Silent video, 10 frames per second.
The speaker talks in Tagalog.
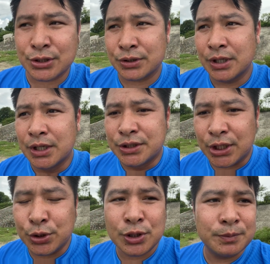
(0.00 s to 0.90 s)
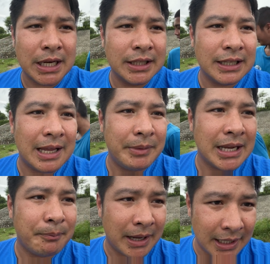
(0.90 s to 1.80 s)
sa YouTube channel
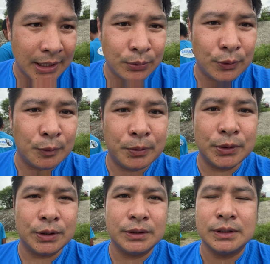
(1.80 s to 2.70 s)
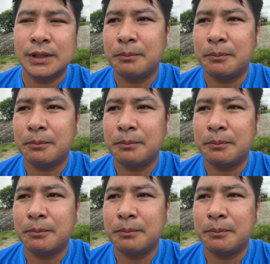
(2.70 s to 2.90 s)
namin, napakalaking tulong po nun.